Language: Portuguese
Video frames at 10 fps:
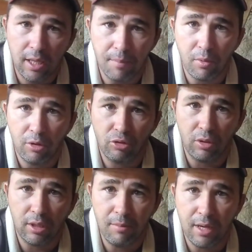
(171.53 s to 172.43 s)
e pode
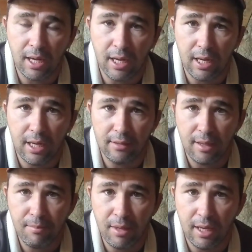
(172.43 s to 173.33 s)
contaminar as
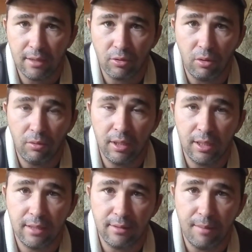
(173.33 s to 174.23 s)
abe, as
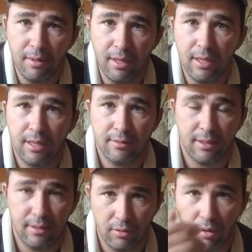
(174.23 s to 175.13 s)
colônias das abelhas,
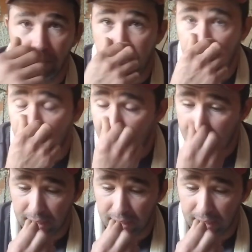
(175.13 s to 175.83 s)
as colmeias, né?